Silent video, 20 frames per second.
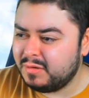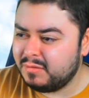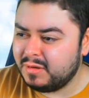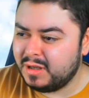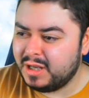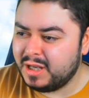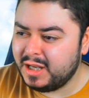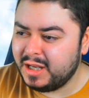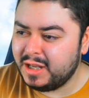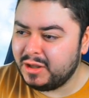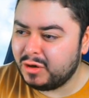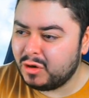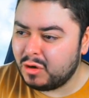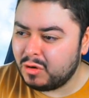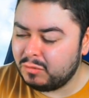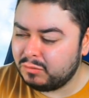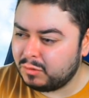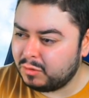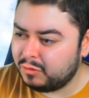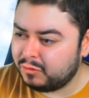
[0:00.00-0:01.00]

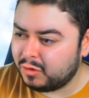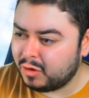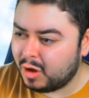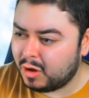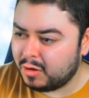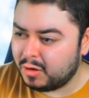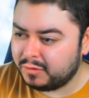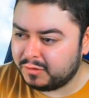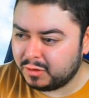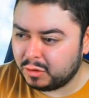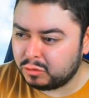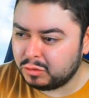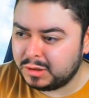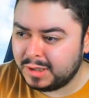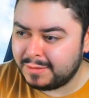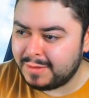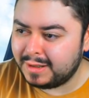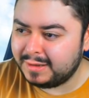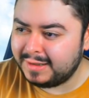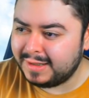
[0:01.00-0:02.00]
hero, non so, sono
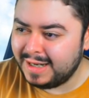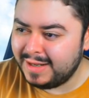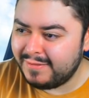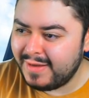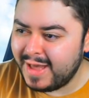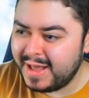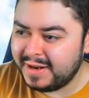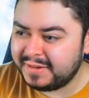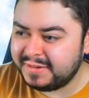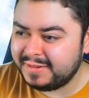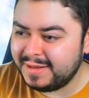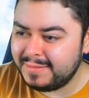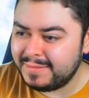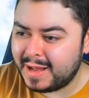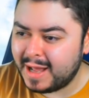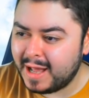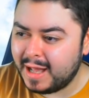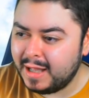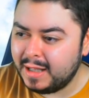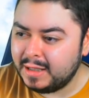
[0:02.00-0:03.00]
tutte quante diverse,
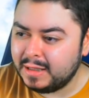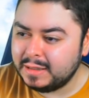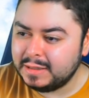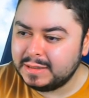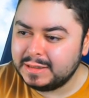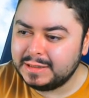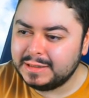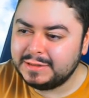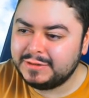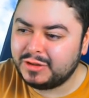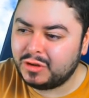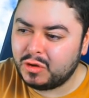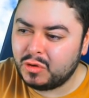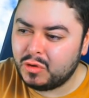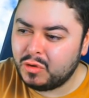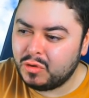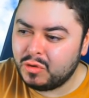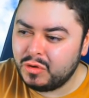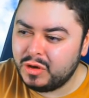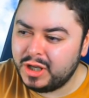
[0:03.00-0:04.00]
ma
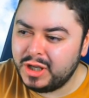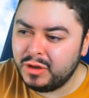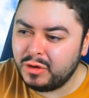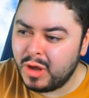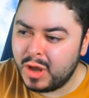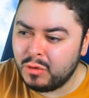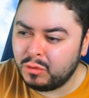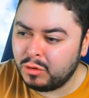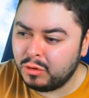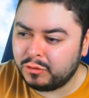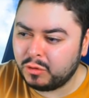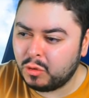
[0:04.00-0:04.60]
sono hero è uno